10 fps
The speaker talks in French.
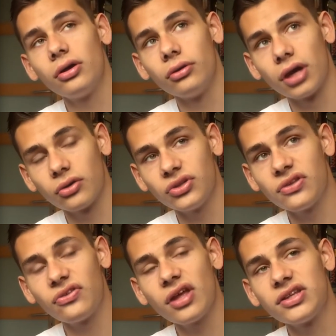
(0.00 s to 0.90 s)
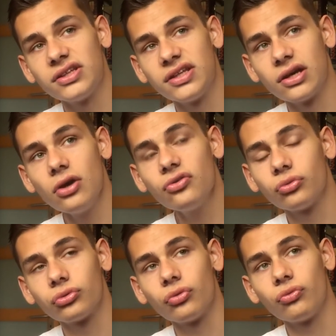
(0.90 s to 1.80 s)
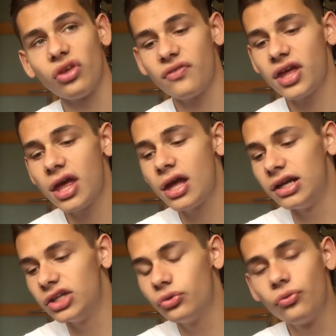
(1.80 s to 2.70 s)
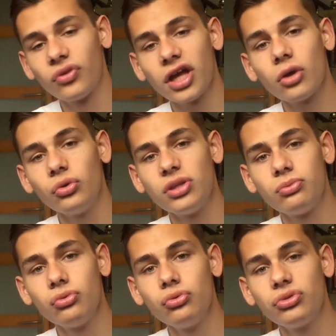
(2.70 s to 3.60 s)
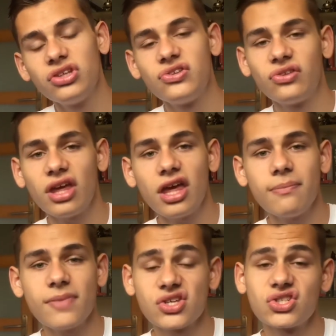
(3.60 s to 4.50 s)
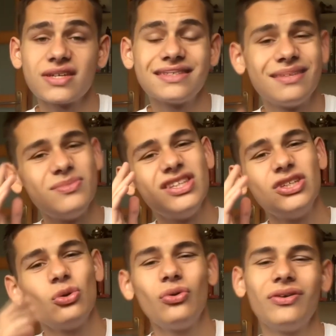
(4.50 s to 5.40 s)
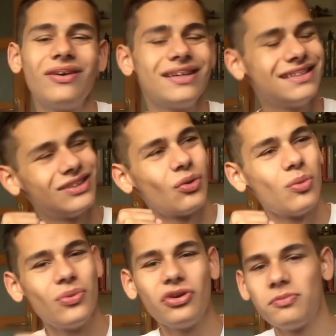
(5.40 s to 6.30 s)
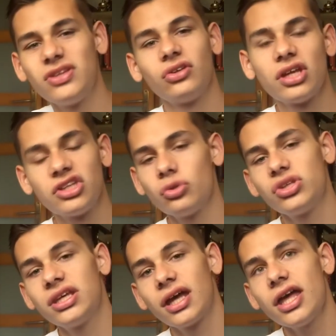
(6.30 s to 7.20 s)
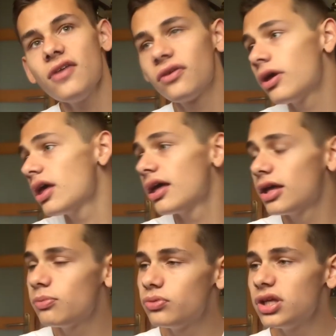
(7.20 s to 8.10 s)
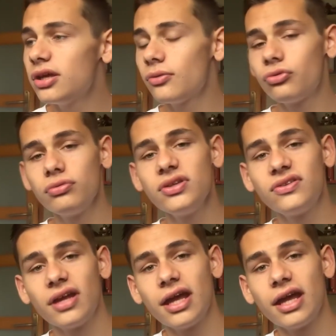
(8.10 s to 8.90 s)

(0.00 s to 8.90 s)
euh, à côté de ça, des, des gosses. Donc euh, vous avez les deux frères au début qui s'aiment, machin, c'est mignon, c'est trop beau, et puis t'en as un des deux qui crève. Et puis ensuite,